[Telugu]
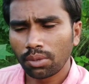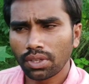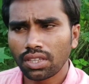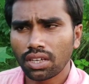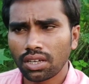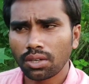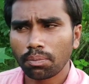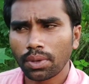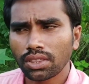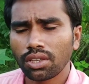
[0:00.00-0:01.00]
ఈ మధ్య
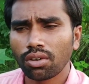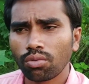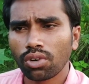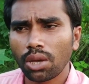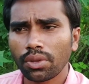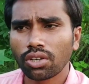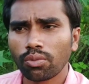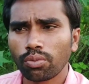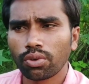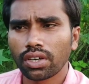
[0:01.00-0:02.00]
పత్తిలో గులాబీ రంగు
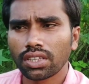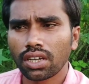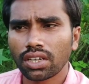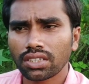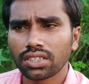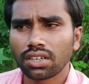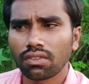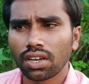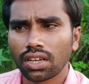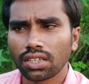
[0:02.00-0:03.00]
పురుగు అనేది అటాక్ చేయడం
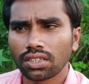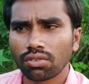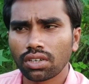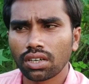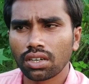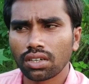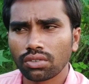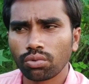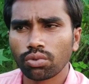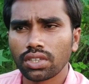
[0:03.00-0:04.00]
వల్ల గత ఒక
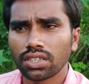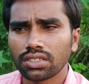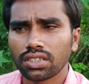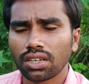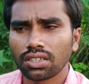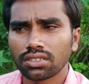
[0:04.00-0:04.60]
టూ ఇయర్స్గా